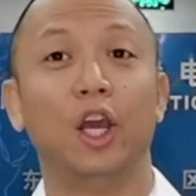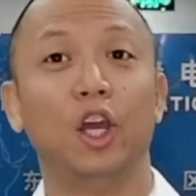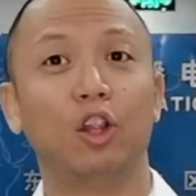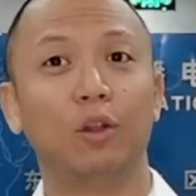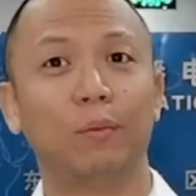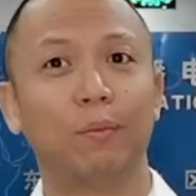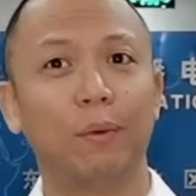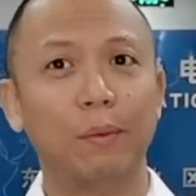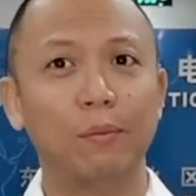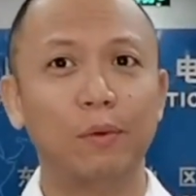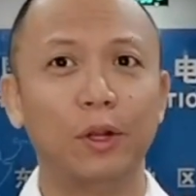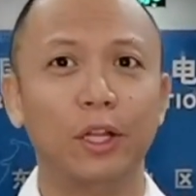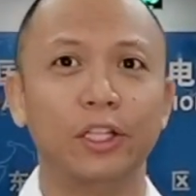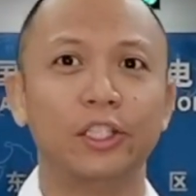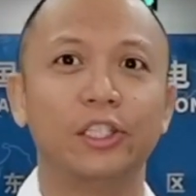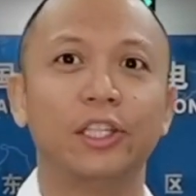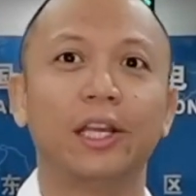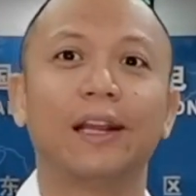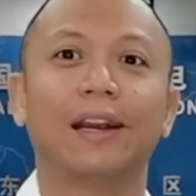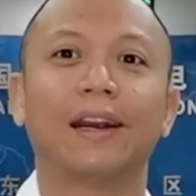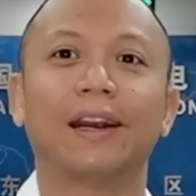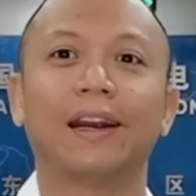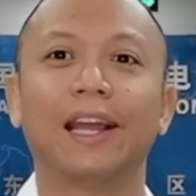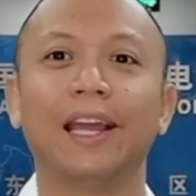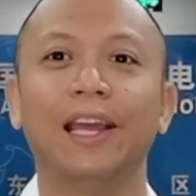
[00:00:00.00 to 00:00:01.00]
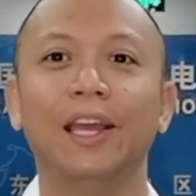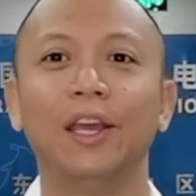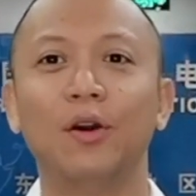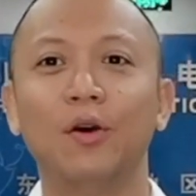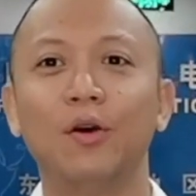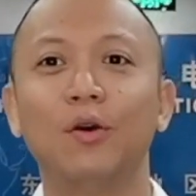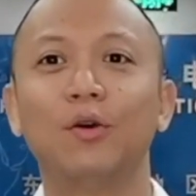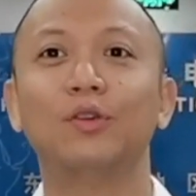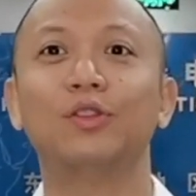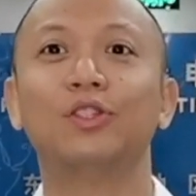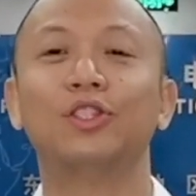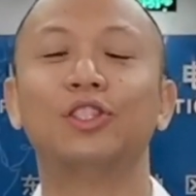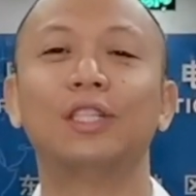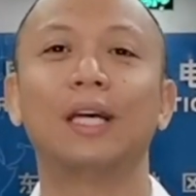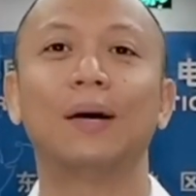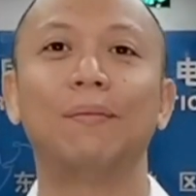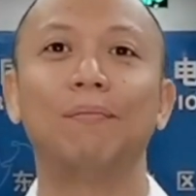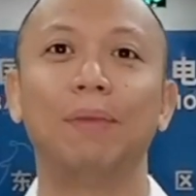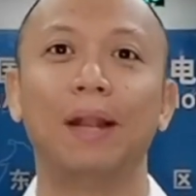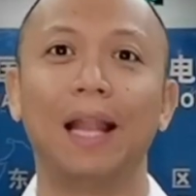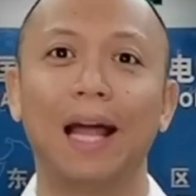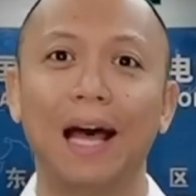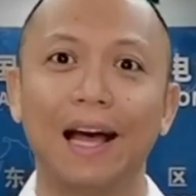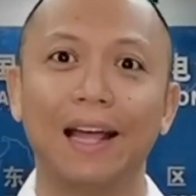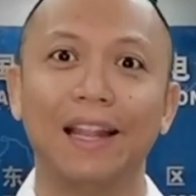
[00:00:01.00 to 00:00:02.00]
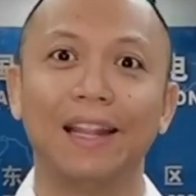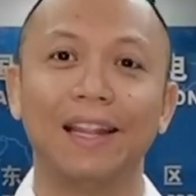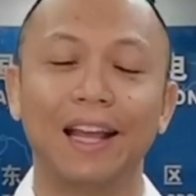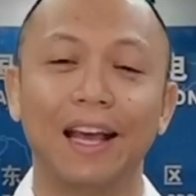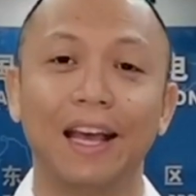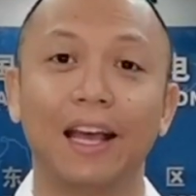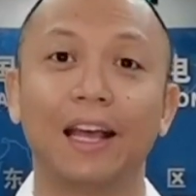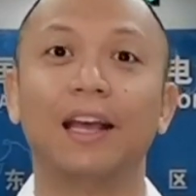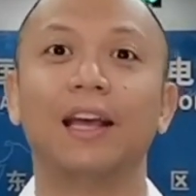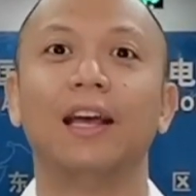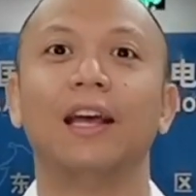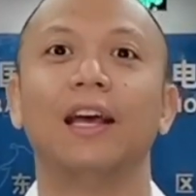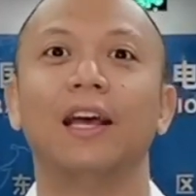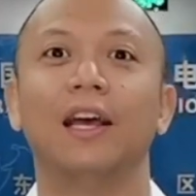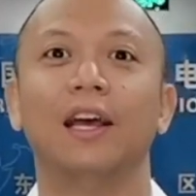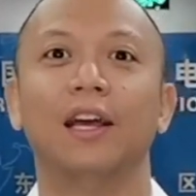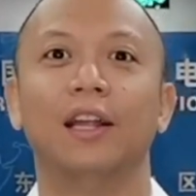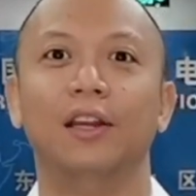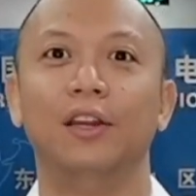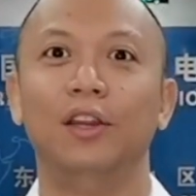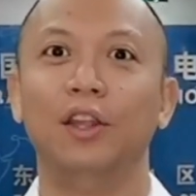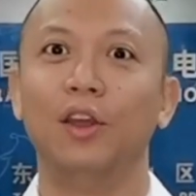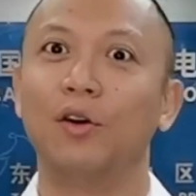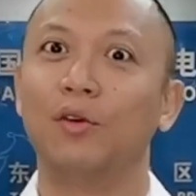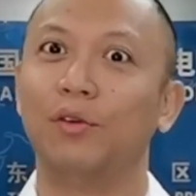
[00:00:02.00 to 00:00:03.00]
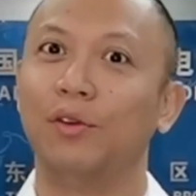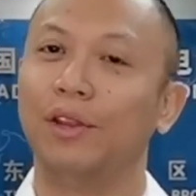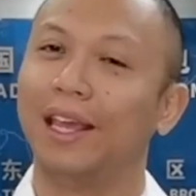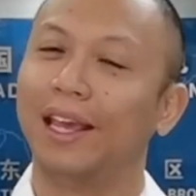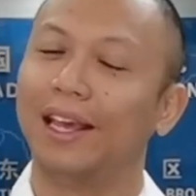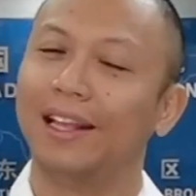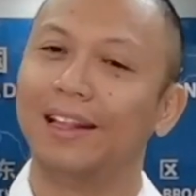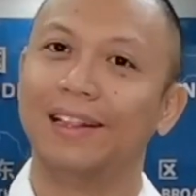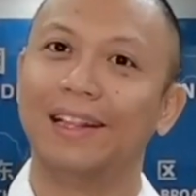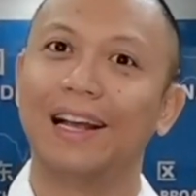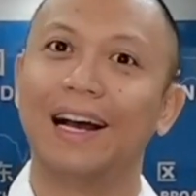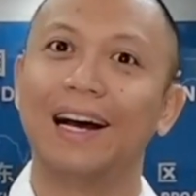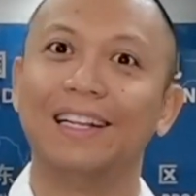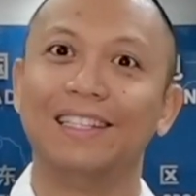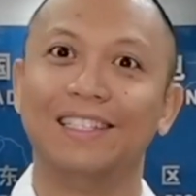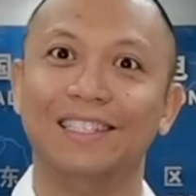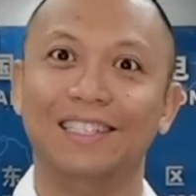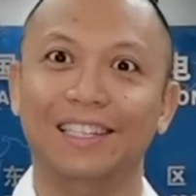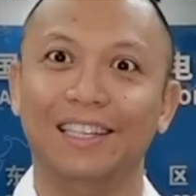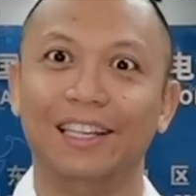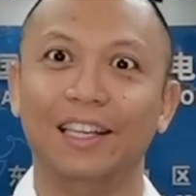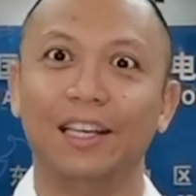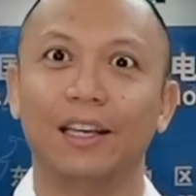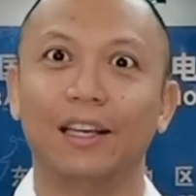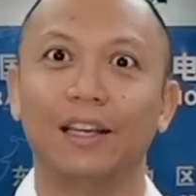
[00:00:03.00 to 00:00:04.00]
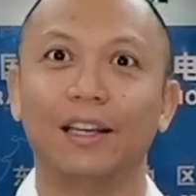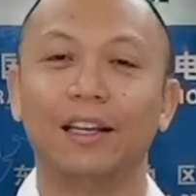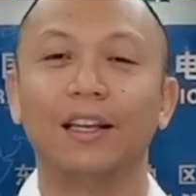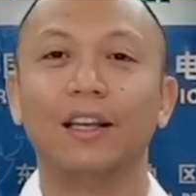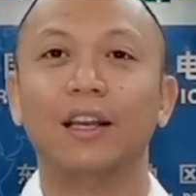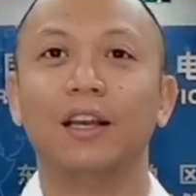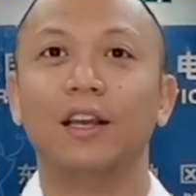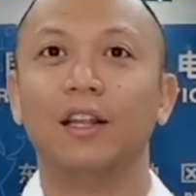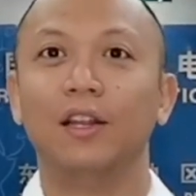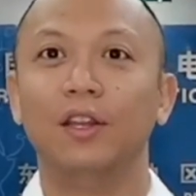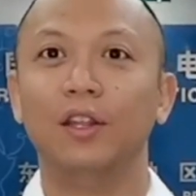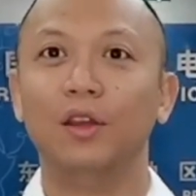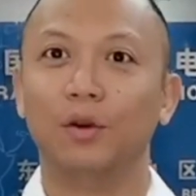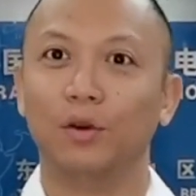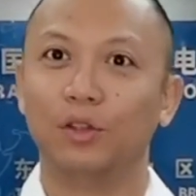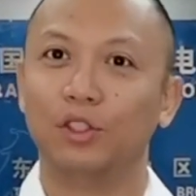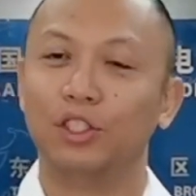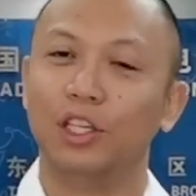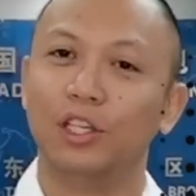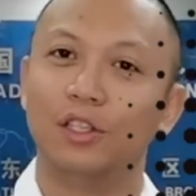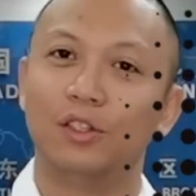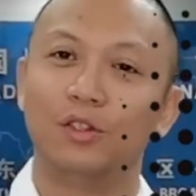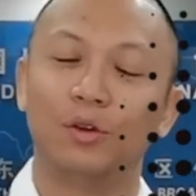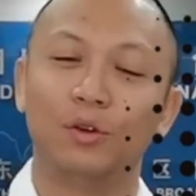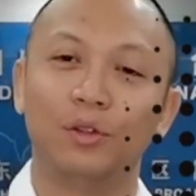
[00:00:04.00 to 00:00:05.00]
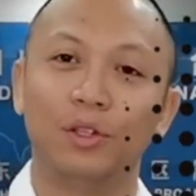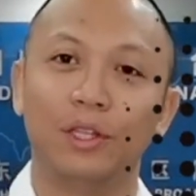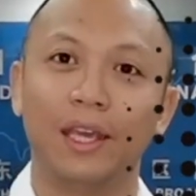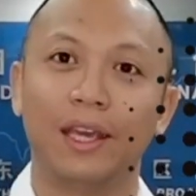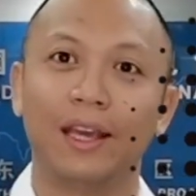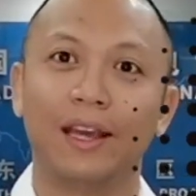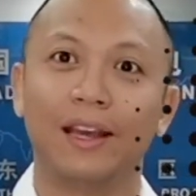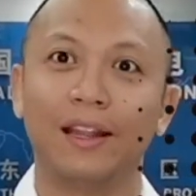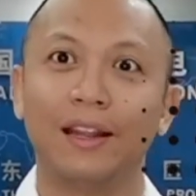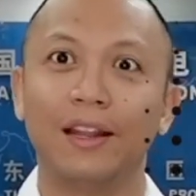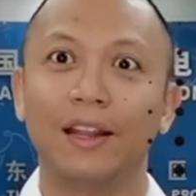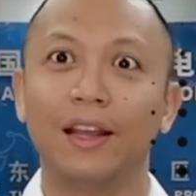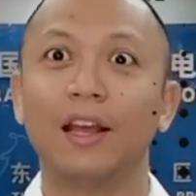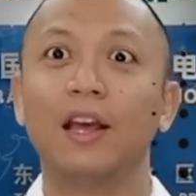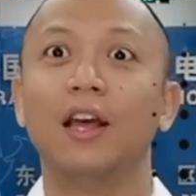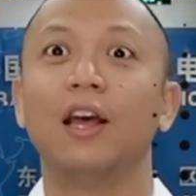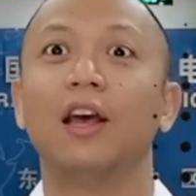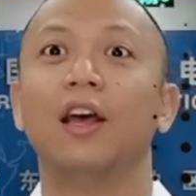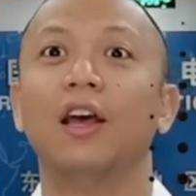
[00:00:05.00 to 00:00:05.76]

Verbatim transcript: Ito po muli si Rio Zablan, Niu Nian Daji, Niu Chi Chong Tian,